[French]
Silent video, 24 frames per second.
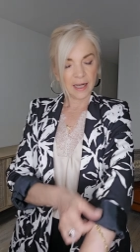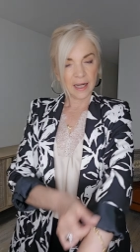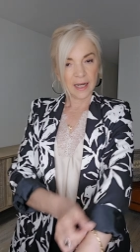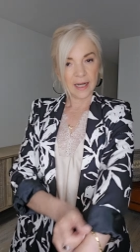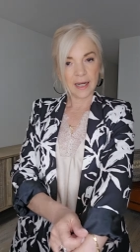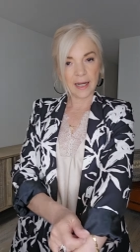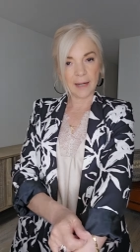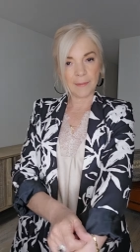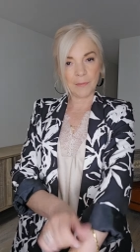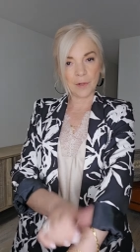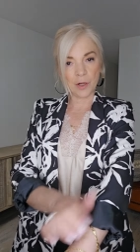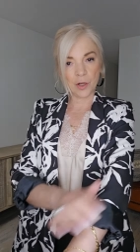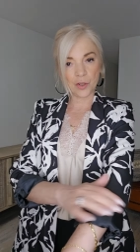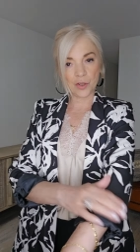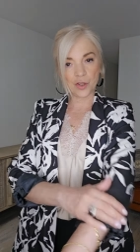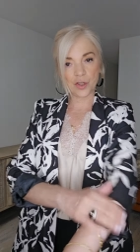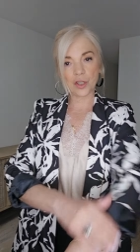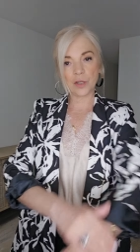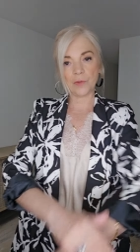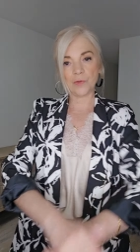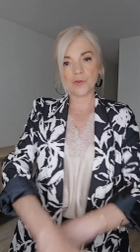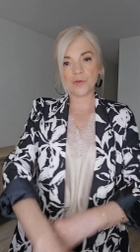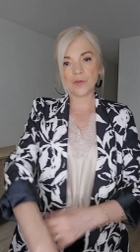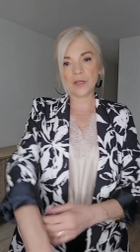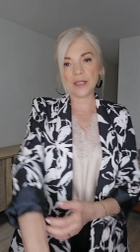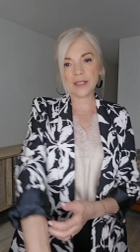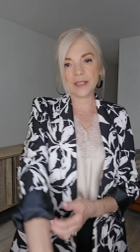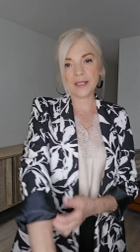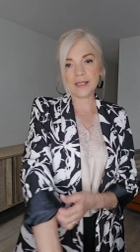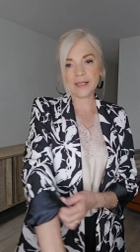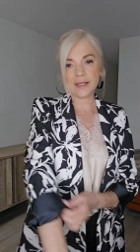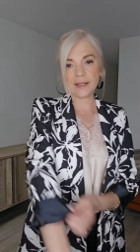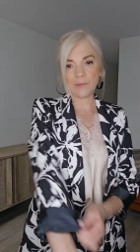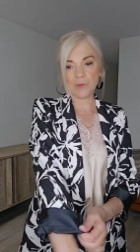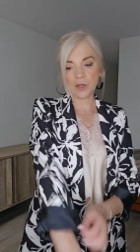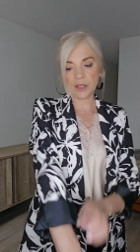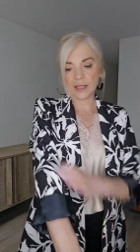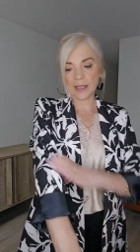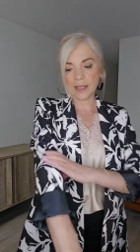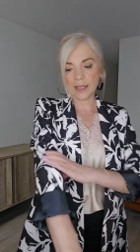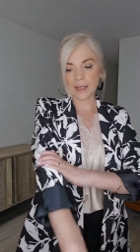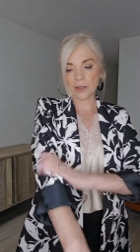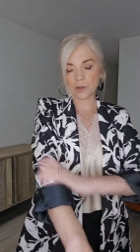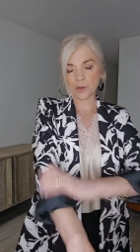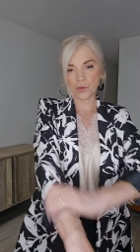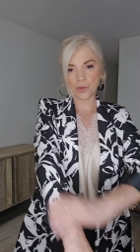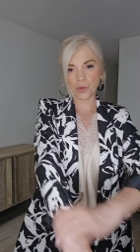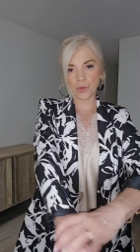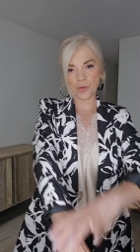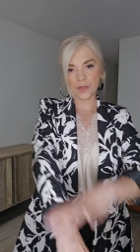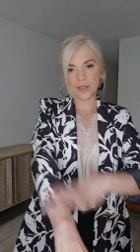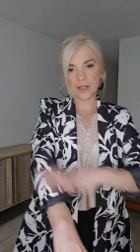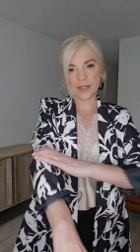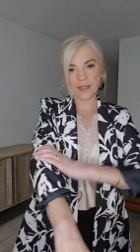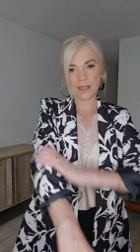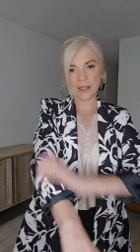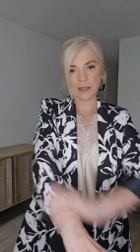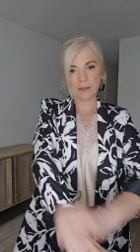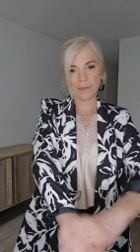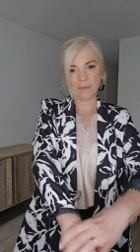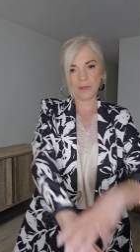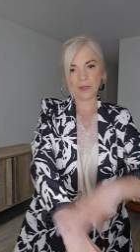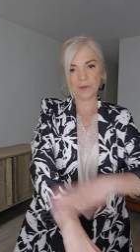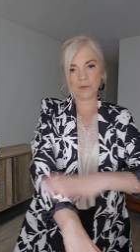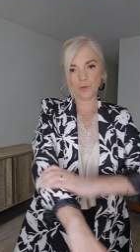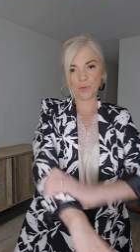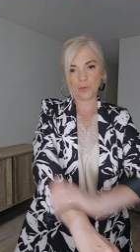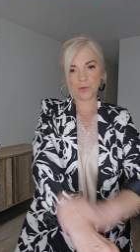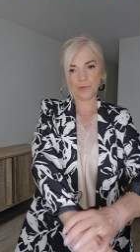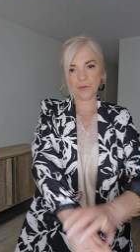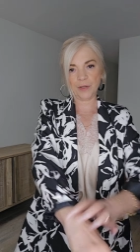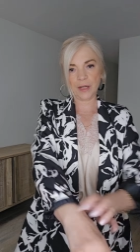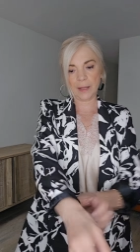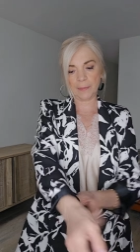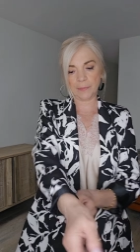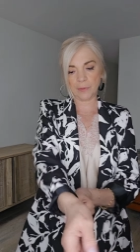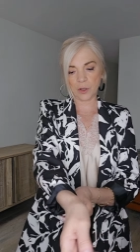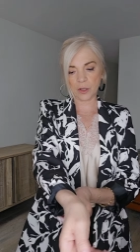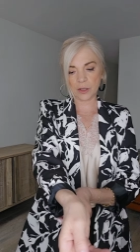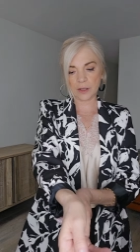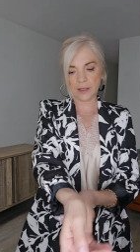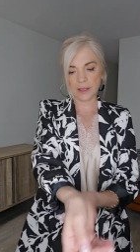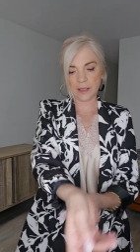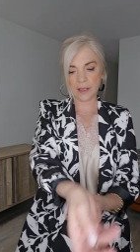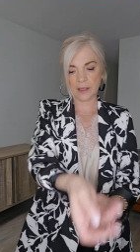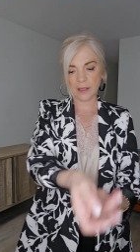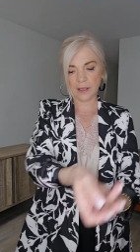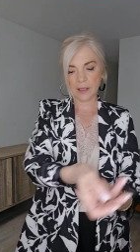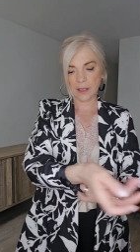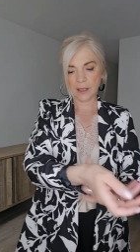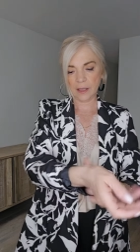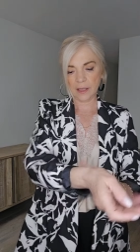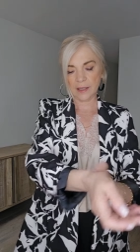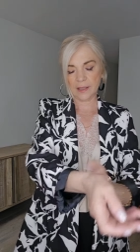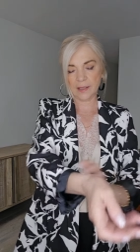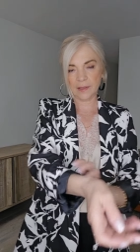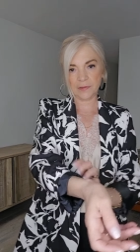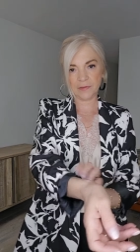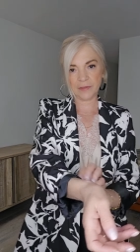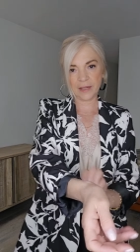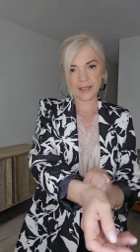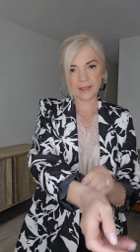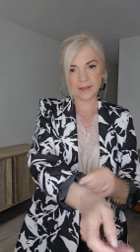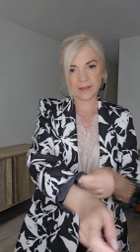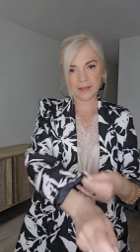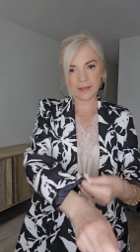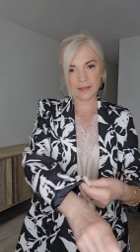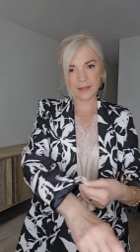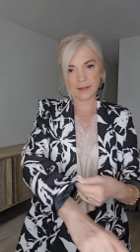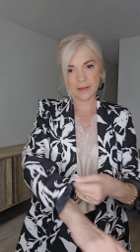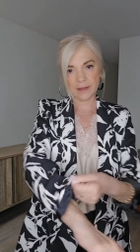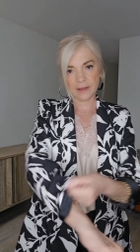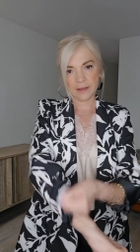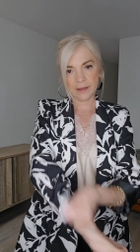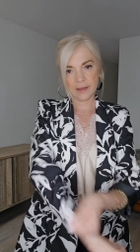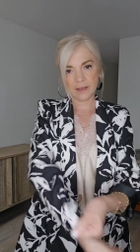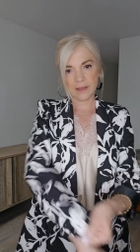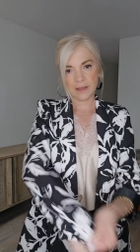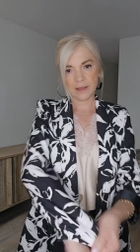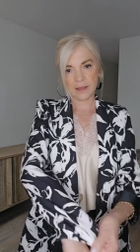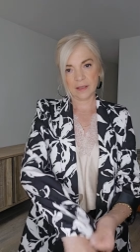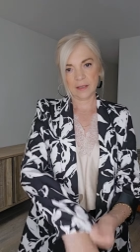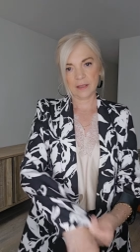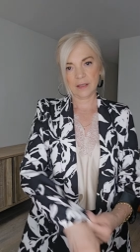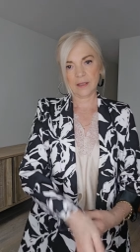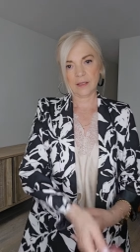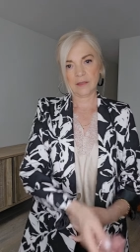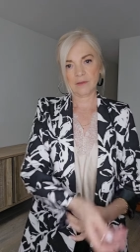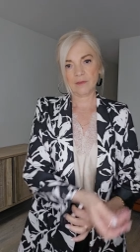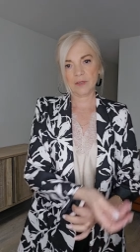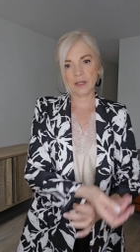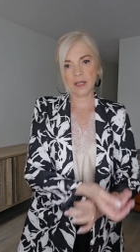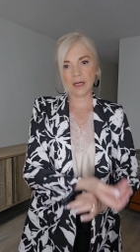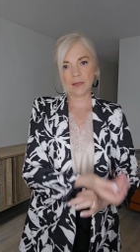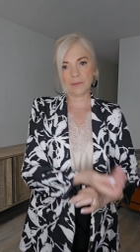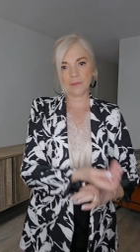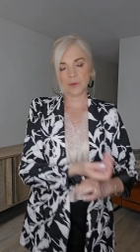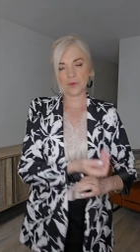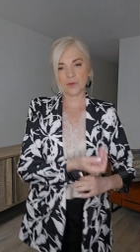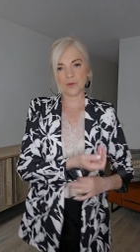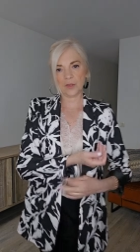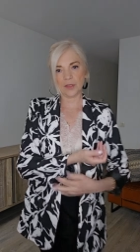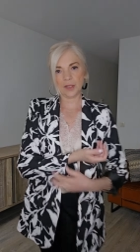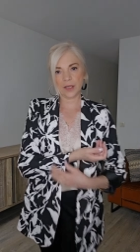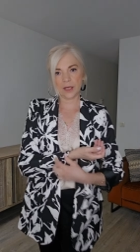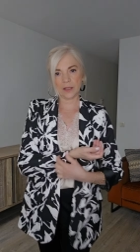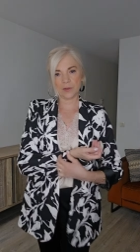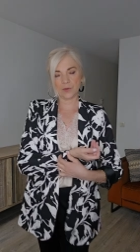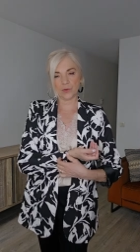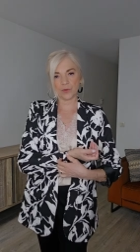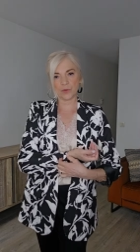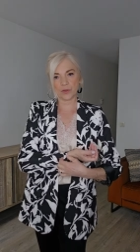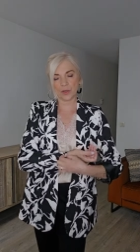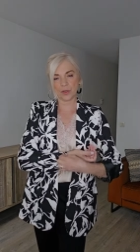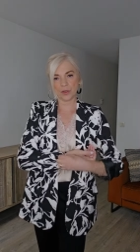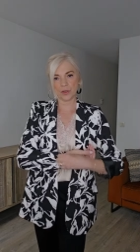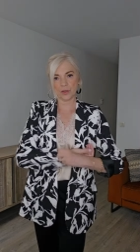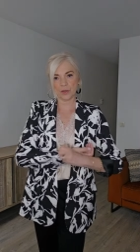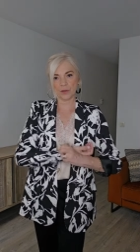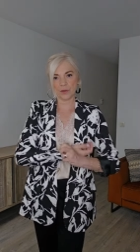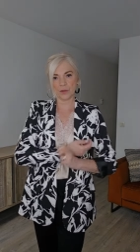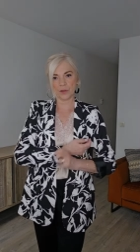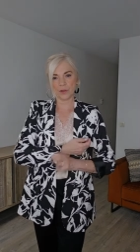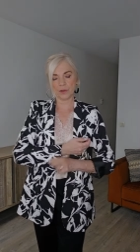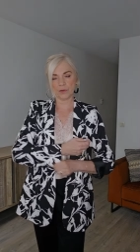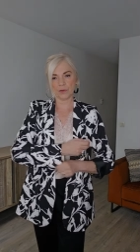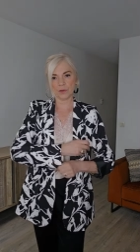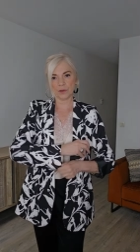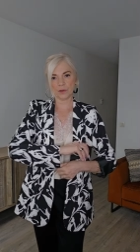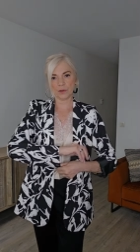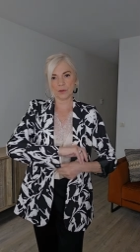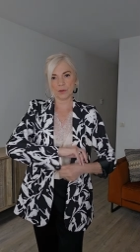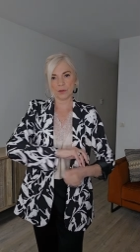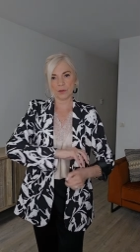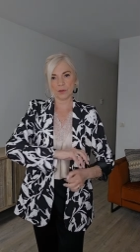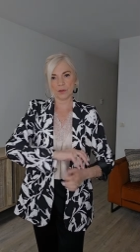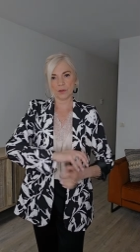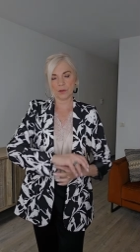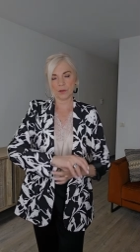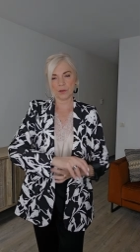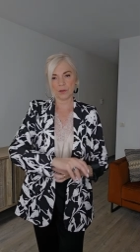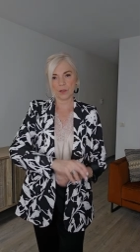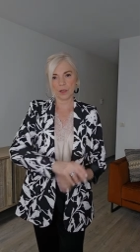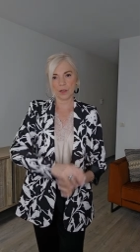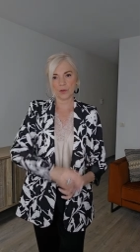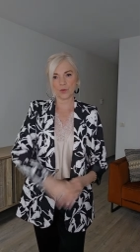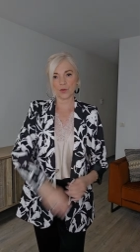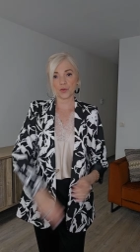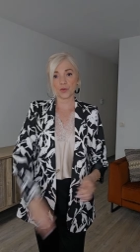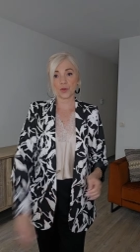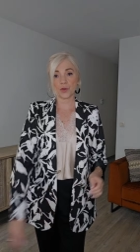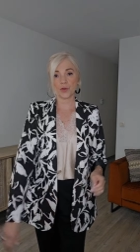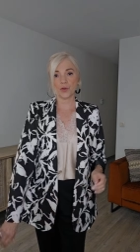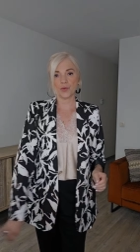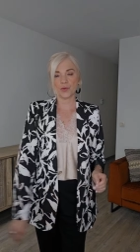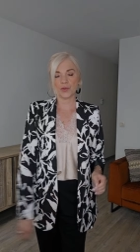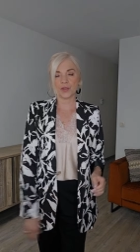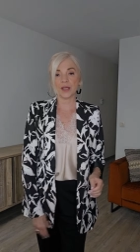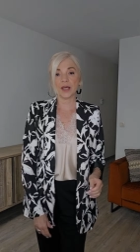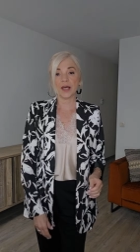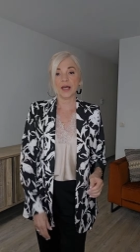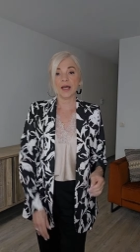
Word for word: La manche, comme je vous l'ai dit, c'est moi qui l'ai retroussée, mais vous pouvez la porter des fêtes. Voilà, pour donner un autre euh, un autre look.